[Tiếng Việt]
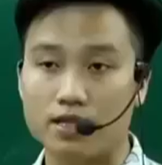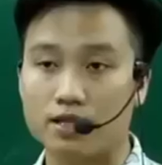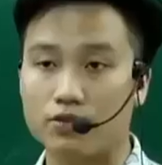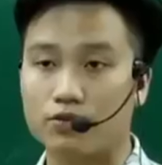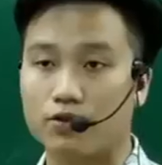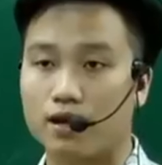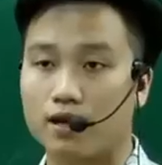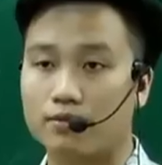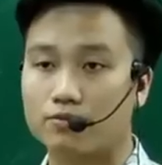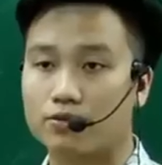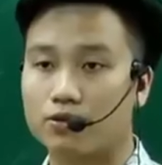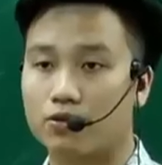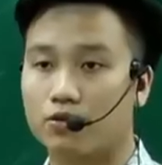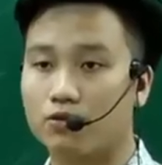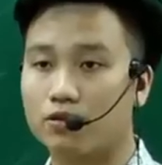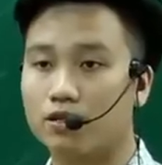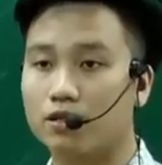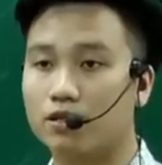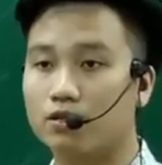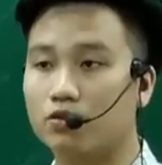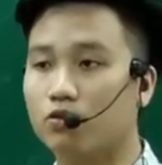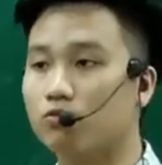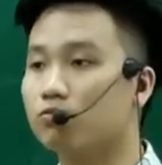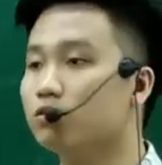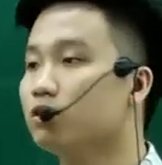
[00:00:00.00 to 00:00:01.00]
Trị của hàm số
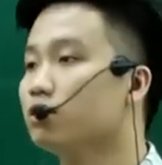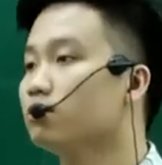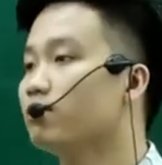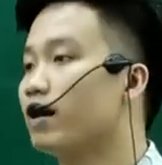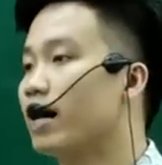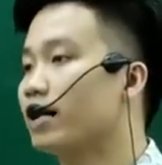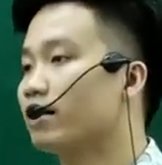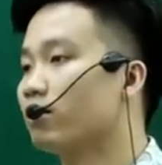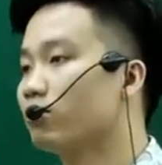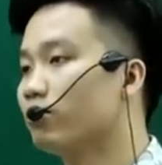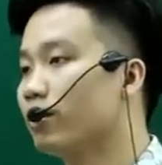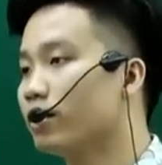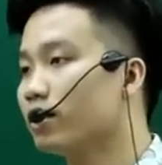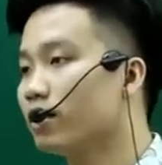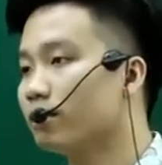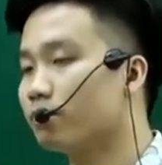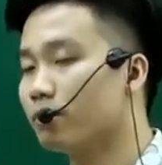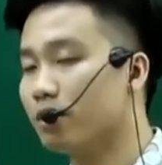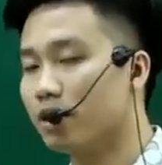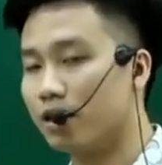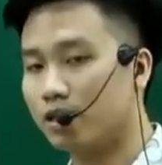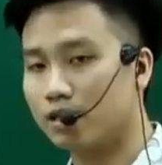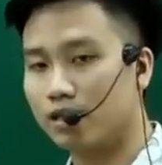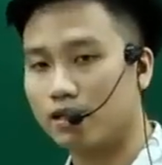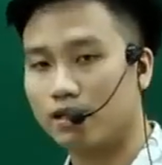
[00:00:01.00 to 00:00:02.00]
thì cũng như bài đồng biến nghịch
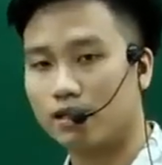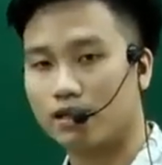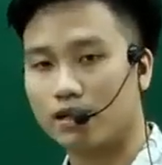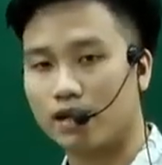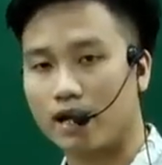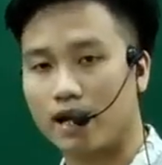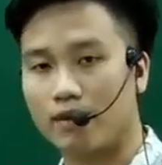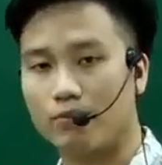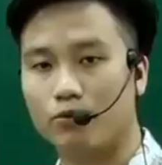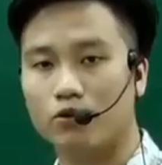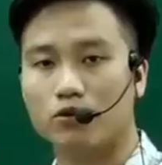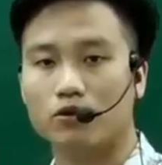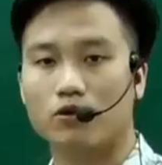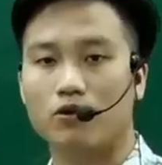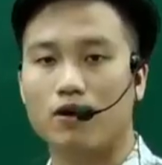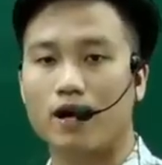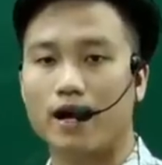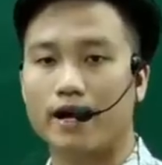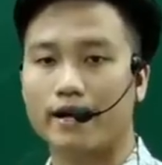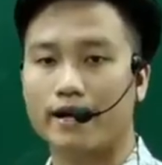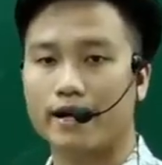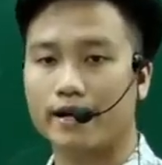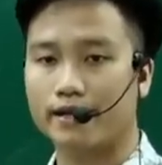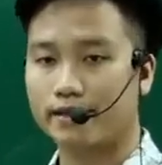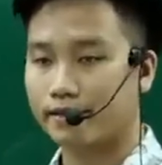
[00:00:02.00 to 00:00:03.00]
biến ấy, các em luôn có
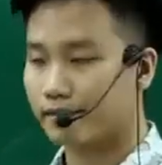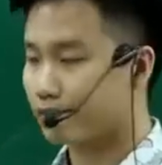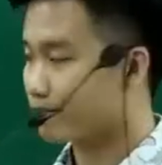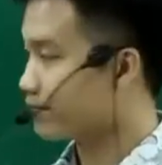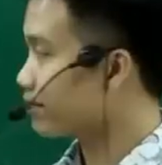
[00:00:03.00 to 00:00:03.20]
hai cách.